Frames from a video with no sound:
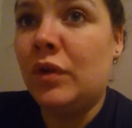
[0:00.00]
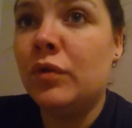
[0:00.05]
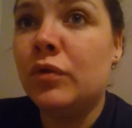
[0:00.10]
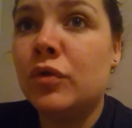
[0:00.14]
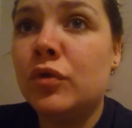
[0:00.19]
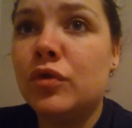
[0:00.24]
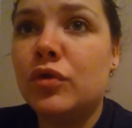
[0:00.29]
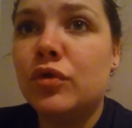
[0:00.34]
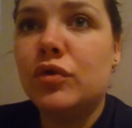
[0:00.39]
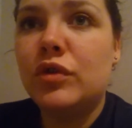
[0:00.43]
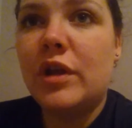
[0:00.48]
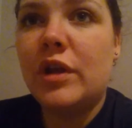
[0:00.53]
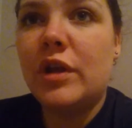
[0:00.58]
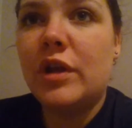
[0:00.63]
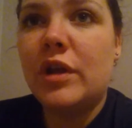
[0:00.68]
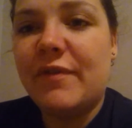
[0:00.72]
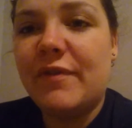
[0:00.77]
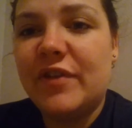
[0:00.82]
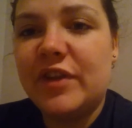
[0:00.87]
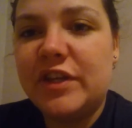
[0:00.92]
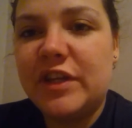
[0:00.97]
donc une
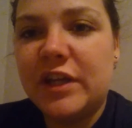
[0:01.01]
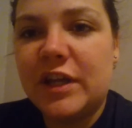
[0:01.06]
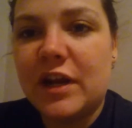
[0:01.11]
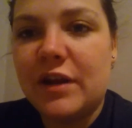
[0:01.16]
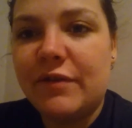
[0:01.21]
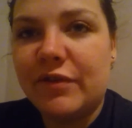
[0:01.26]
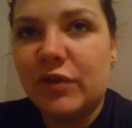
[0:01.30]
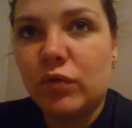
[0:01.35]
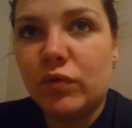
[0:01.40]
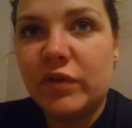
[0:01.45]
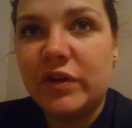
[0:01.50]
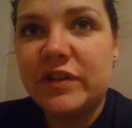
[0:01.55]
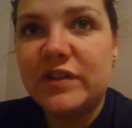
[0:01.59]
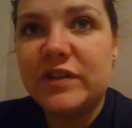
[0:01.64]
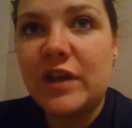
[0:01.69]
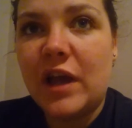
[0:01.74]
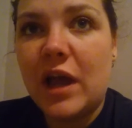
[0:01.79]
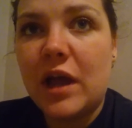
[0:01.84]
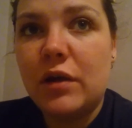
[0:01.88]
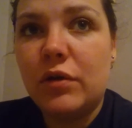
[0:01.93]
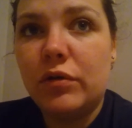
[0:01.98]
amie m'avait dit qu'elle avait trouvé le
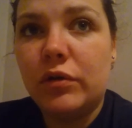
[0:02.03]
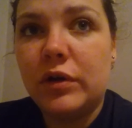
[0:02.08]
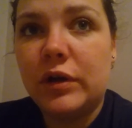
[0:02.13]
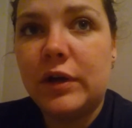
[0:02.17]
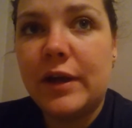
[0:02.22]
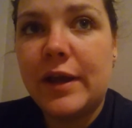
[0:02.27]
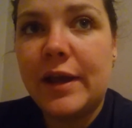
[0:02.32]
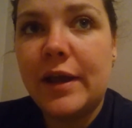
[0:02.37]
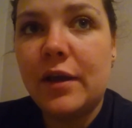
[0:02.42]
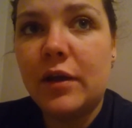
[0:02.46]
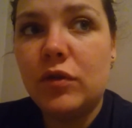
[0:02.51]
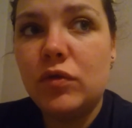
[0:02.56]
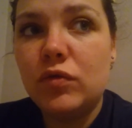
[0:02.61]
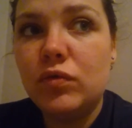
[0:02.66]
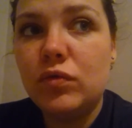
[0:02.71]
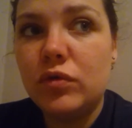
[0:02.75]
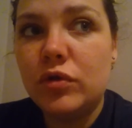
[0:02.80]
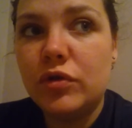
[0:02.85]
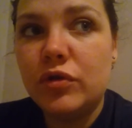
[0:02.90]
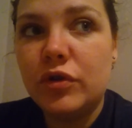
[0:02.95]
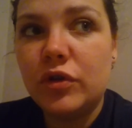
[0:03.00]
sien à Leclerc
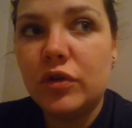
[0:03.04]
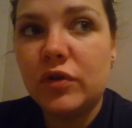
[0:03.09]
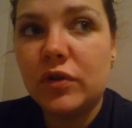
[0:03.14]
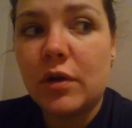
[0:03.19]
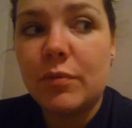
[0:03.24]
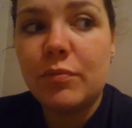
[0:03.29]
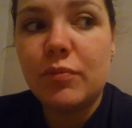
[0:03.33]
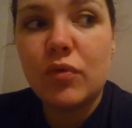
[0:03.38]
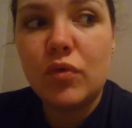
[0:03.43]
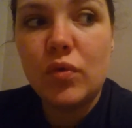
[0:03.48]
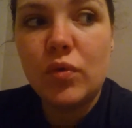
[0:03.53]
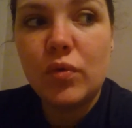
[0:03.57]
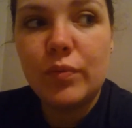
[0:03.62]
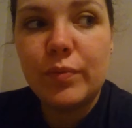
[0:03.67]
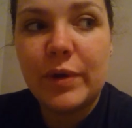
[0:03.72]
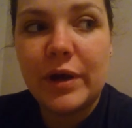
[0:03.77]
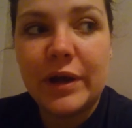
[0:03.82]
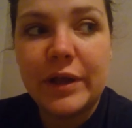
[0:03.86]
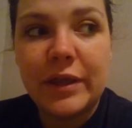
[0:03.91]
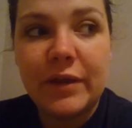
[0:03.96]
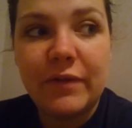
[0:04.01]
nous le nôtre à Pont
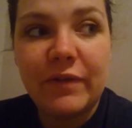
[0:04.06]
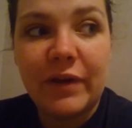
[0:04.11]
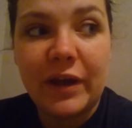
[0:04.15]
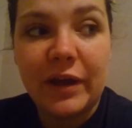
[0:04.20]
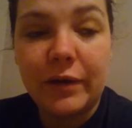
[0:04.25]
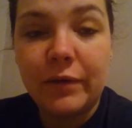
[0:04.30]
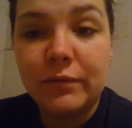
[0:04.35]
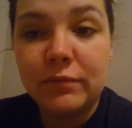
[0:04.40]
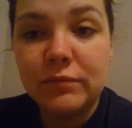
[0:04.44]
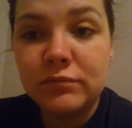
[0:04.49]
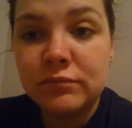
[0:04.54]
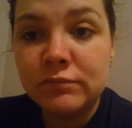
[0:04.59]
bah il n'y avait rien